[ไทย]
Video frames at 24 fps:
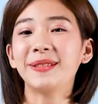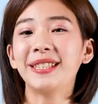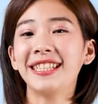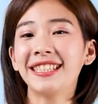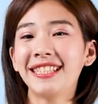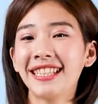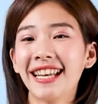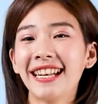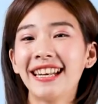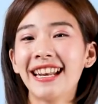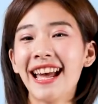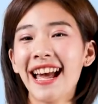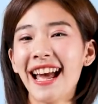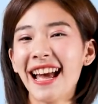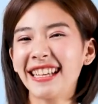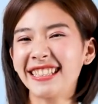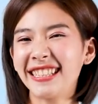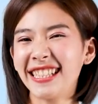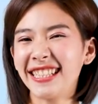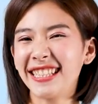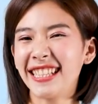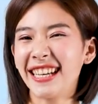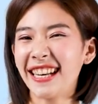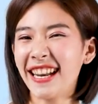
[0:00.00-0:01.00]
ซีซั่นหน้า C
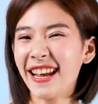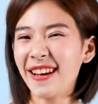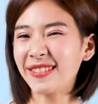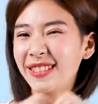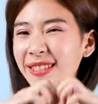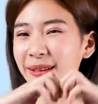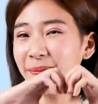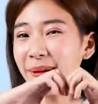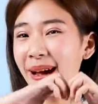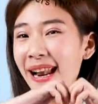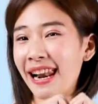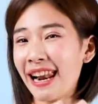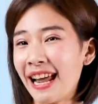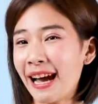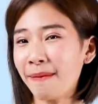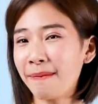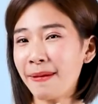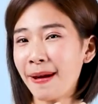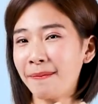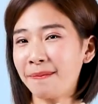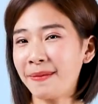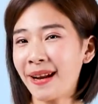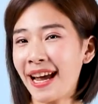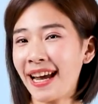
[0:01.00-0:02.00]
Channel จะมาเลิฟแบ
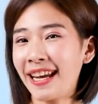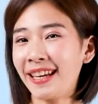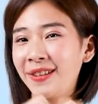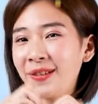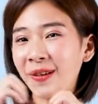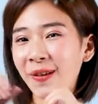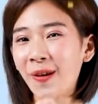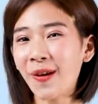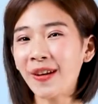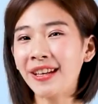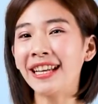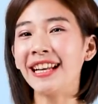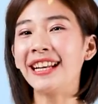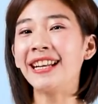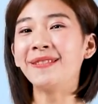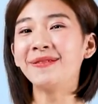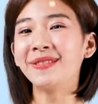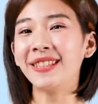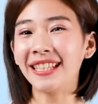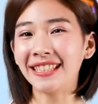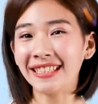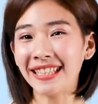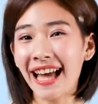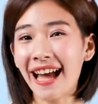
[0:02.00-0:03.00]
บไหนทุกคนอย่าลืม
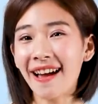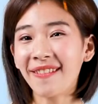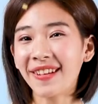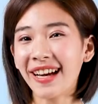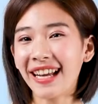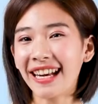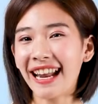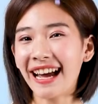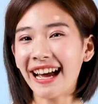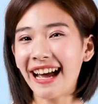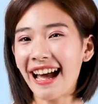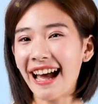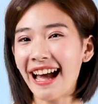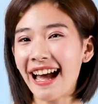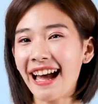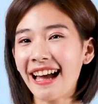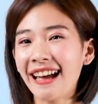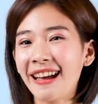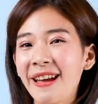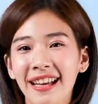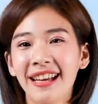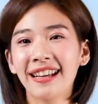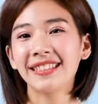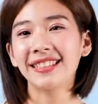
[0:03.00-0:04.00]
ติดตามกันนะคะ
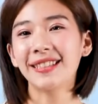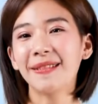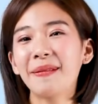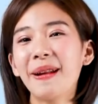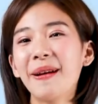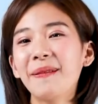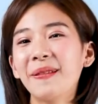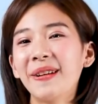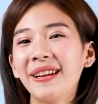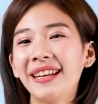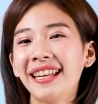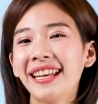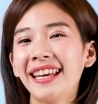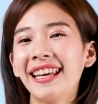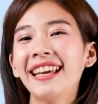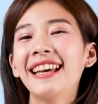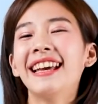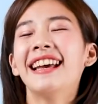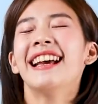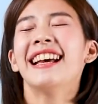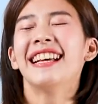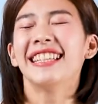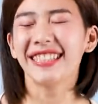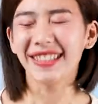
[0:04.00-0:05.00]
สำหรับวันนี้
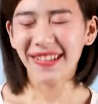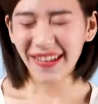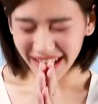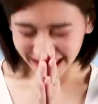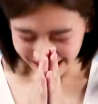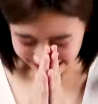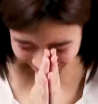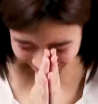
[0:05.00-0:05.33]
สวัส